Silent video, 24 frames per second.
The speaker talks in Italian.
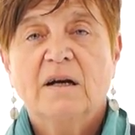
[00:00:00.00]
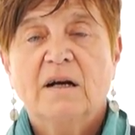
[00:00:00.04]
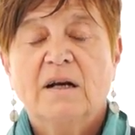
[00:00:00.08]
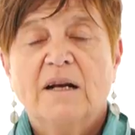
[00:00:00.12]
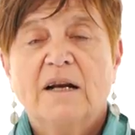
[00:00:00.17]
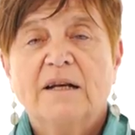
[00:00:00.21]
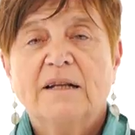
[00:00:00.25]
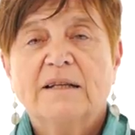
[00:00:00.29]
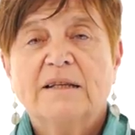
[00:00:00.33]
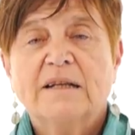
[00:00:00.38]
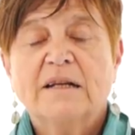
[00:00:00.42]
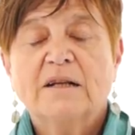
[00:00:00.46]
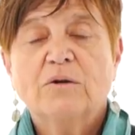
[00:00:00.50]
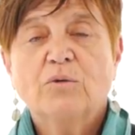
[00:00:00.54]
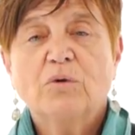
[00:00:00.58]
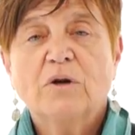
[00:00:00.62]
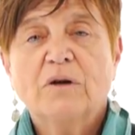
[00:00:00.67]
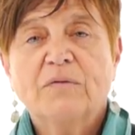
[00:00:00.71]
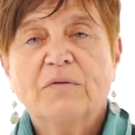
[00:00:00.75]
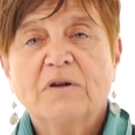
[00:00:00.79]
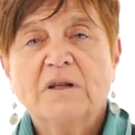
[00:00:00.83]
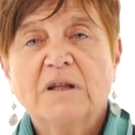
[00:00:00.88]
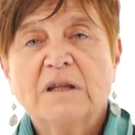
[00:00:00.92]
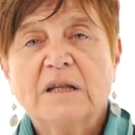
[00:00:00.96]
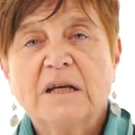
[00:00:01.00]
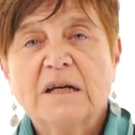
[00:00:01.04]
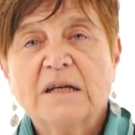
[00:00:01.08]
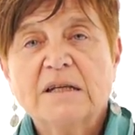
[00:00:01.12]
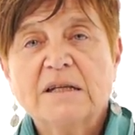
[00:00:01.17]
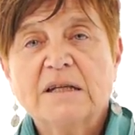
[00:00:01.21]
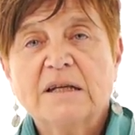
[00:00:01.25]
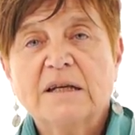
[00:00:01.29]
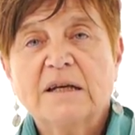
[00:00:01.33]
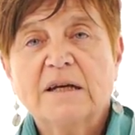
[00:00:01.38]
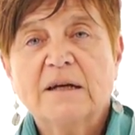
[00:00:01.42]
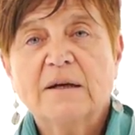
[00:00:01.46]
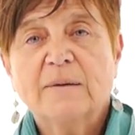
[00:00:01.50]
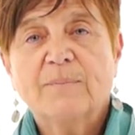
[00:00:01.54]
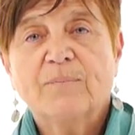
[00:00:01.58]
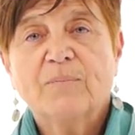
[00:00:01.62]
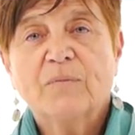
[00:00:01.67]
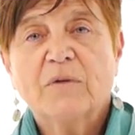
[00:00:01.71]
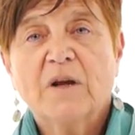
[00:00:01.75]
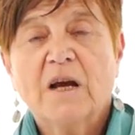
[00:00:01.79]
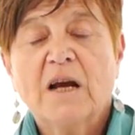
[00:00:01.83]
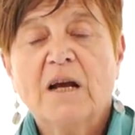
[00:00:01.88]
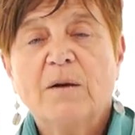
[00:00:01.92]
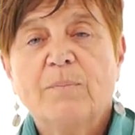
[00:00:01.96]
La letteratura fantastica
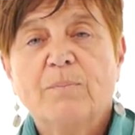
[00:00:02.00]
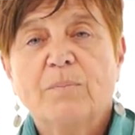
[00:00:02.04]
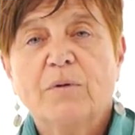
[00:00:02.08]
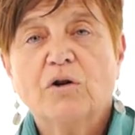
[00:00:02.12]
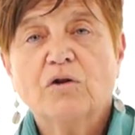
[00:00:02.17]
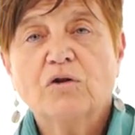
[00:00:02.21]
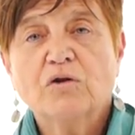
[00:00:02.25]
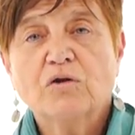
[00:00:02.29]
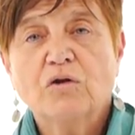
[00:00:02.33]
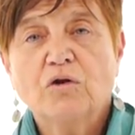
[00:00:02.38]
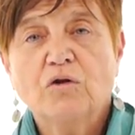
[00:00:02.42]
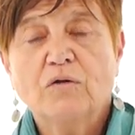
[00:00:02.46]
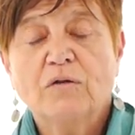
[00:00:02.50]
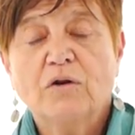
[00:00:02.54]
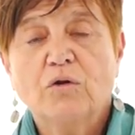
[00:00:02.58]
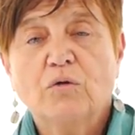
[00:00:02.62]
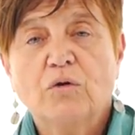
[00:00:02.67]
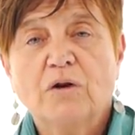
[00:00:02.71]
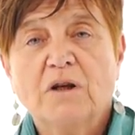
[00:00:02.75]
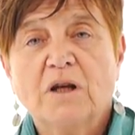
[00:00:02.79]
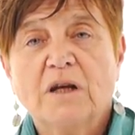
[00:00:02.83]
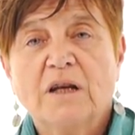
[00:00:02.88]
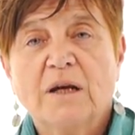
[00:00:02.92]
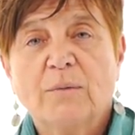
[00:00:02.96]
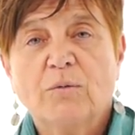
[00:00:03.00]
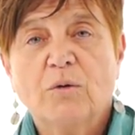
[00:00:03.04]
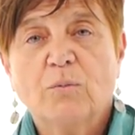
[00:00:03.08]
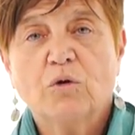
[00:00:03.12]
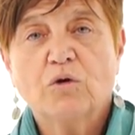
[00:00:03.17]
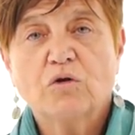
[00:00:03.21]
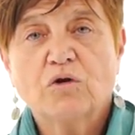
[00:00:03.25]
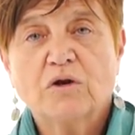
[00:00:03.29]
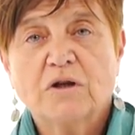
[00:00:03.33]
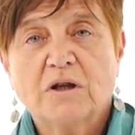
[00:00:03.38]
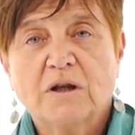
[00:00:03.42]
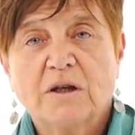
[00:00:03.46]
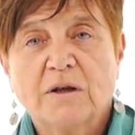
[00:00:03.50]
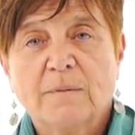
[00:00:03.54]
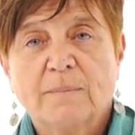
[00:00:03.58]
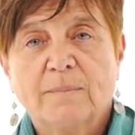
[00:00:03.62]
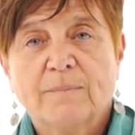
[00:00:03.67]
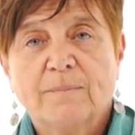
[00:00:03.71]
è il posto dove noi teniamo i mostri.